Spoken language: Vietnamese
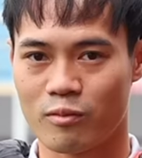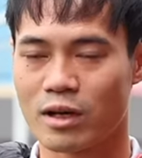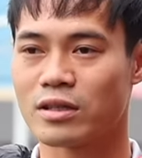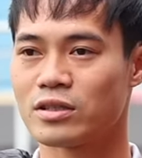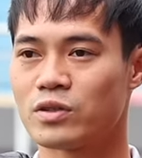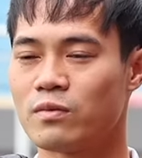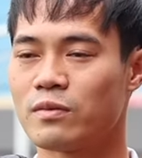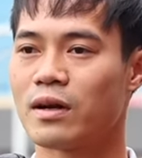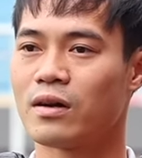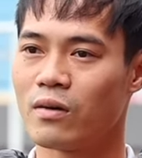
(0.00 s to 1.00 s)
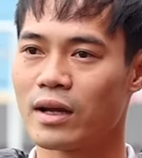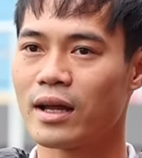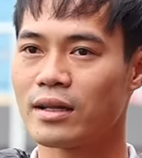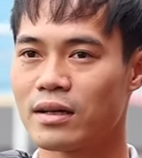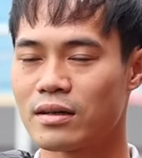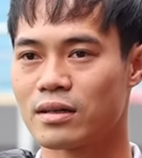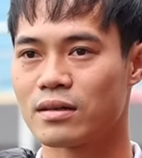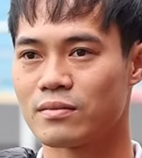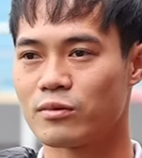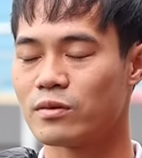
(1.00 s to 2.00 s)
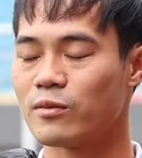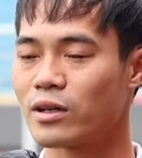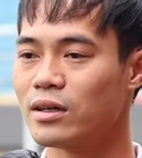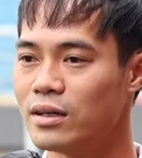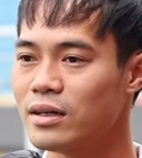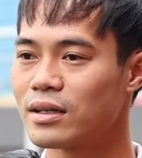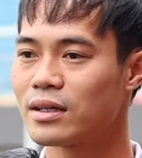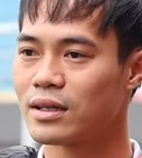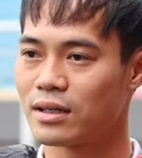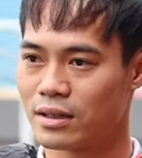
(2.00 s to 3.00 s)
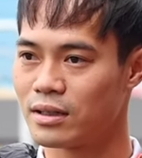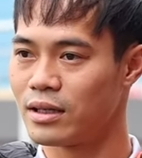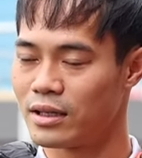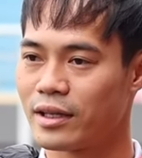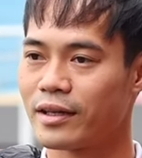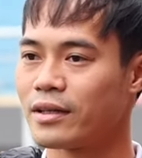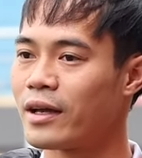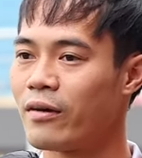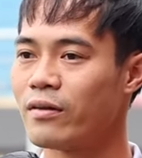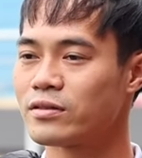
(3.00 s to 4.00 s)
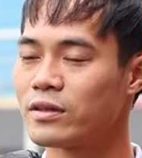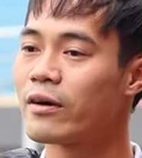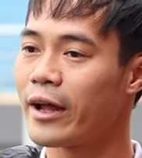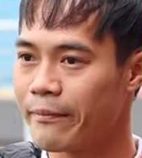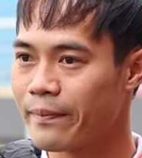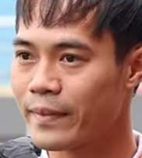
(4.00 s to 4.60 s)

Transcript: Và thì chú vẫn bảo là ok, tất cả mọi, mọi thứ thì theo suy nghĩ của em.